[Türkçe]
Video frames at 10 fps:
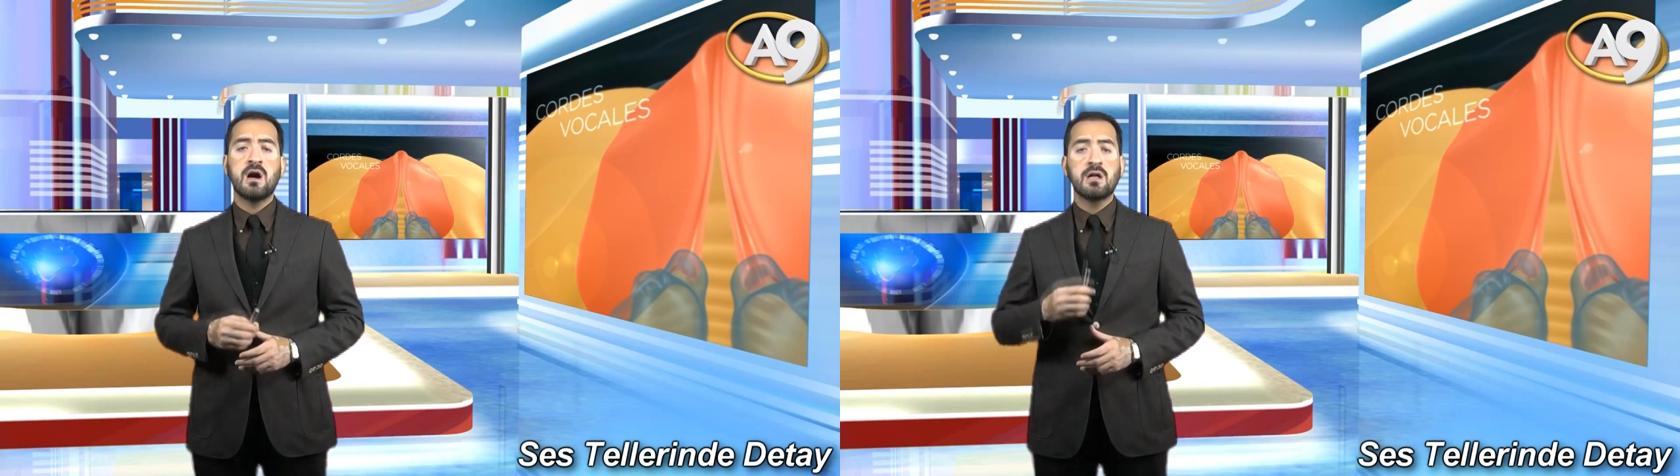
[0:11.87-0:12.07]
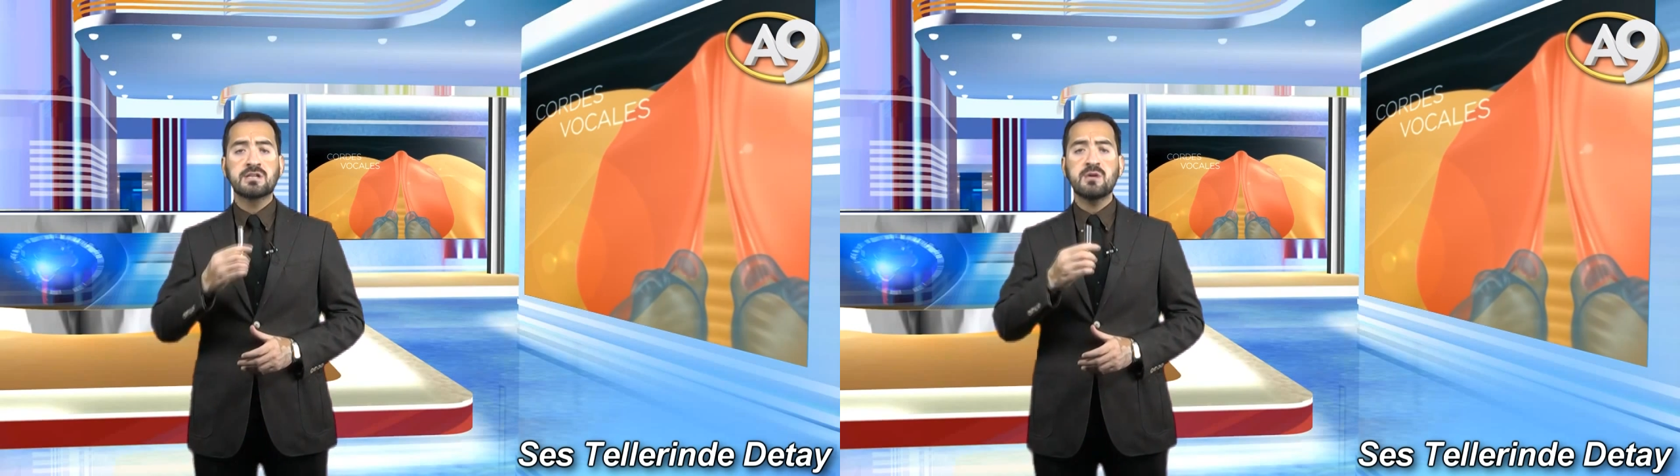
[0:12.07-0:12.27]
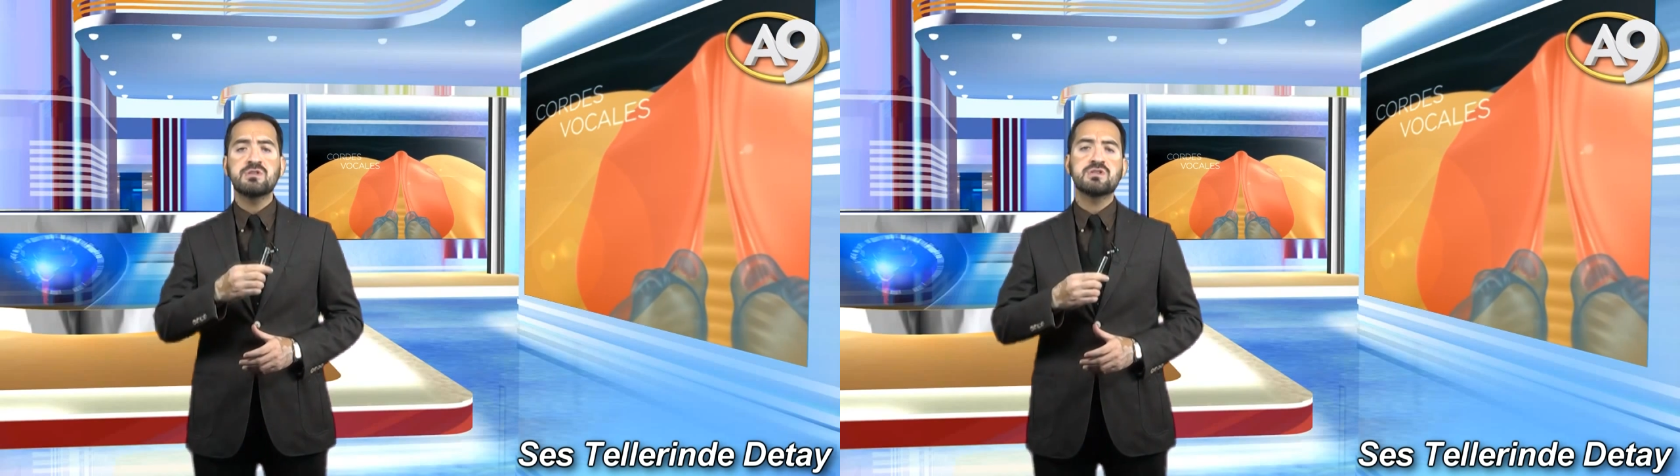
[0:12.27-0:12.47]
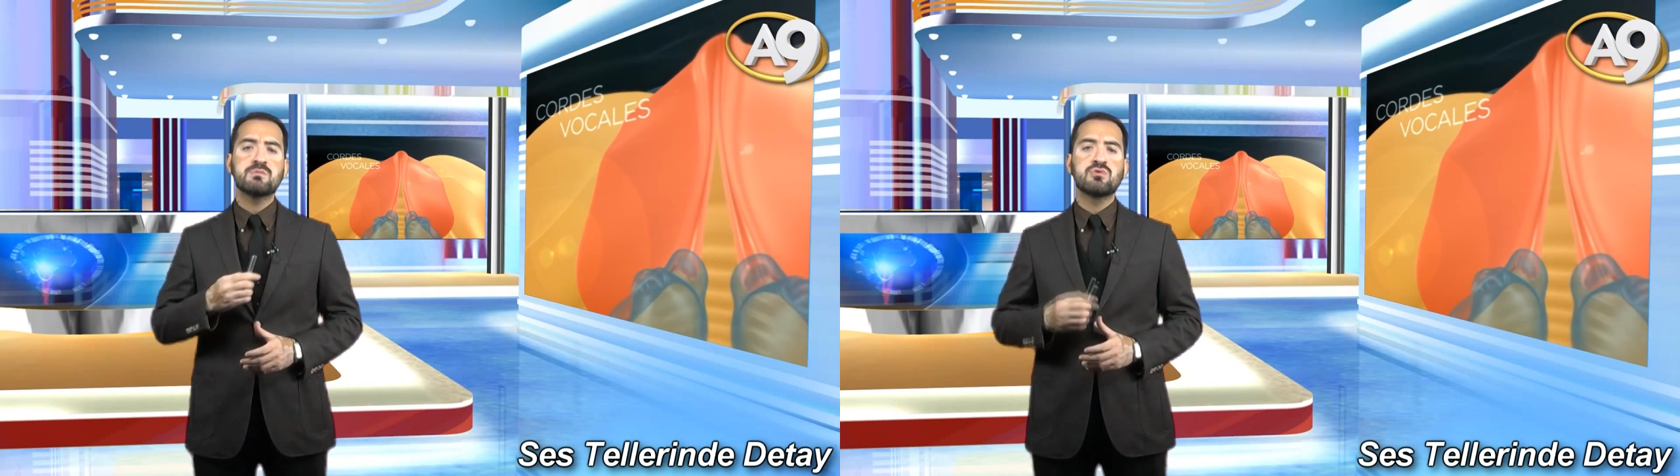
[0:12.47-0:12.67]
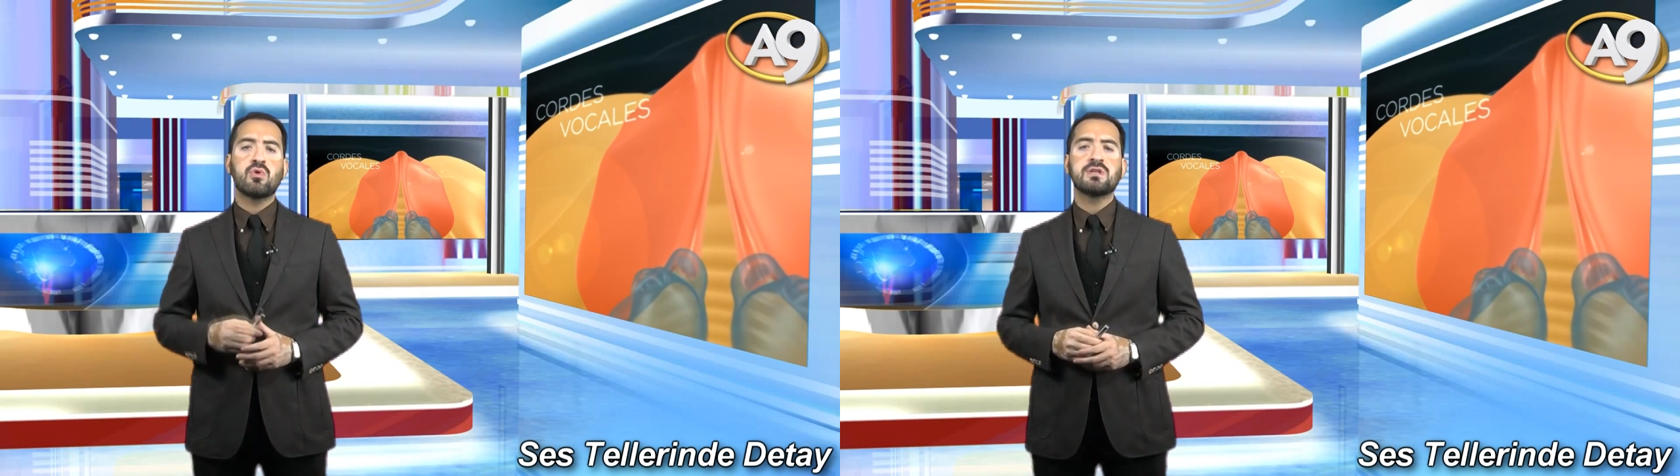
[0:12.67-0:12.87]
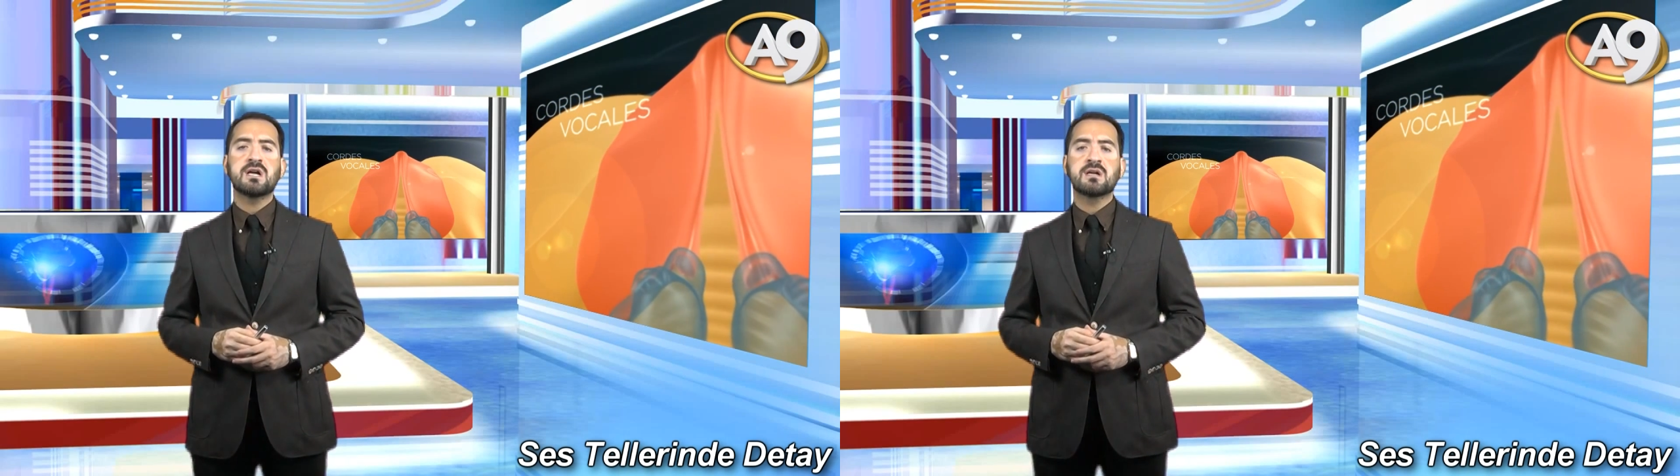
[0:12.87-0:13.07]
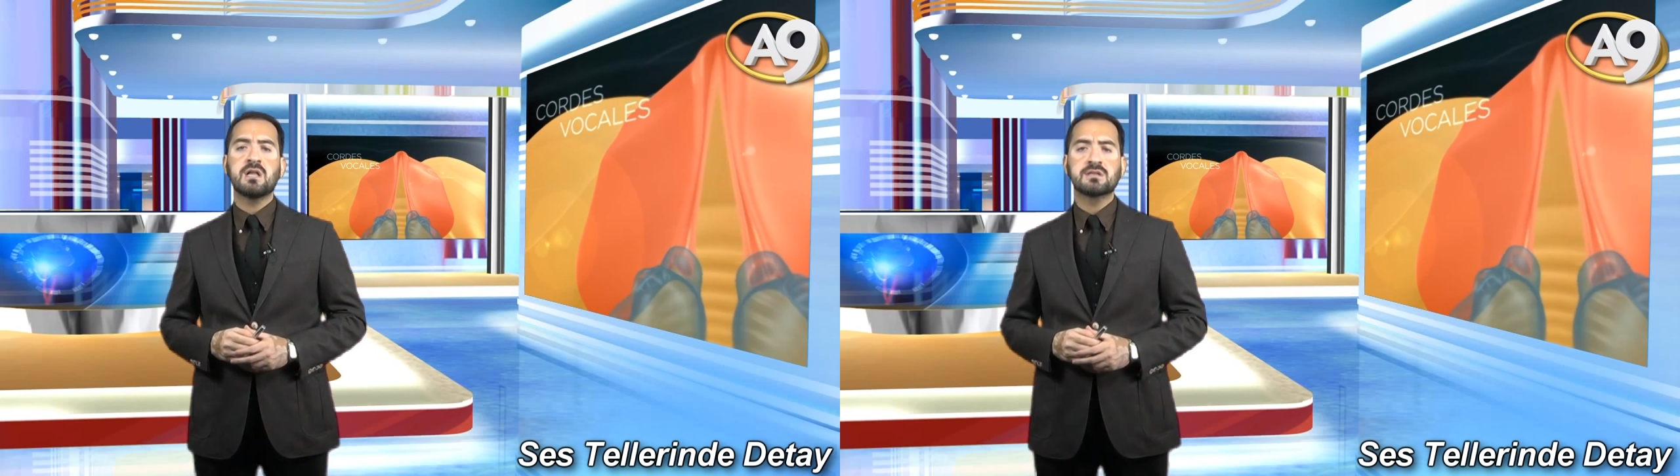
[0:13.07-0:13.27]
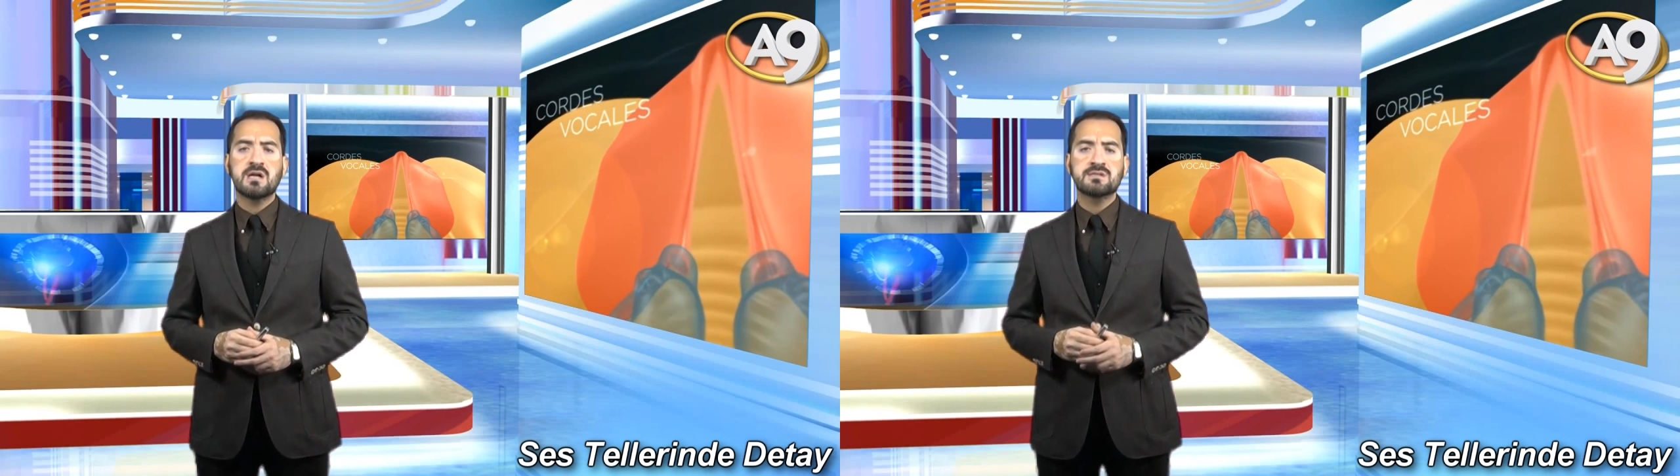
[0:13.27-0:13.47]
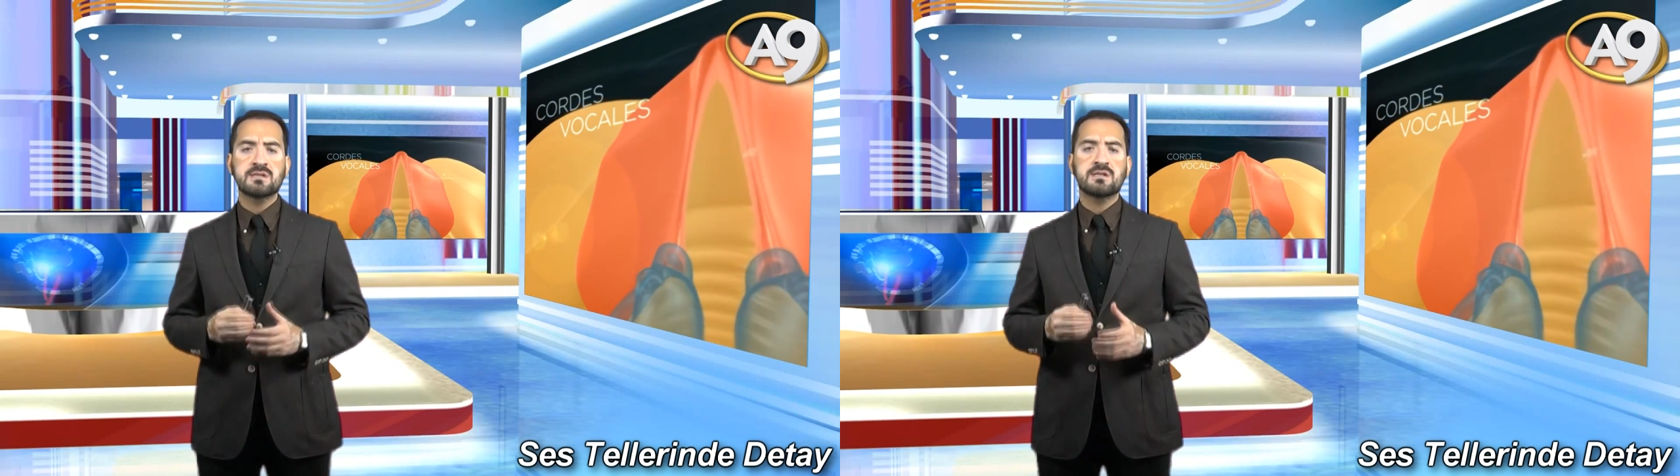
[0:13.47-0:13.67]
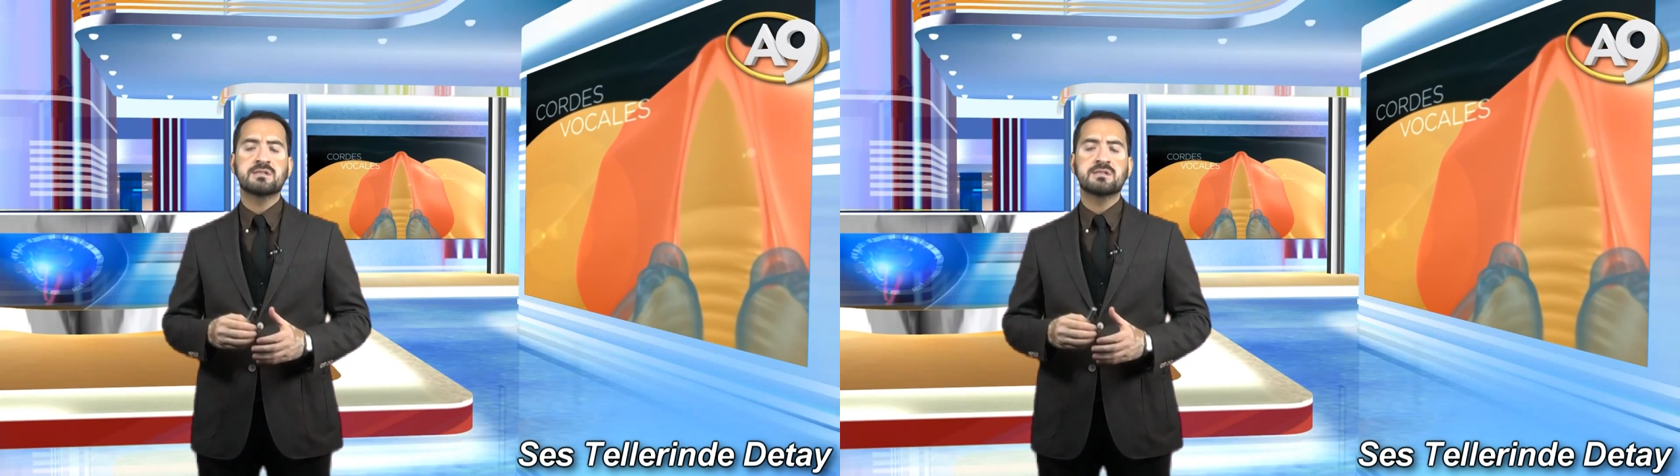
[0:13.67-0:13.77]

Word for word: halka biçiminde olan kalkansı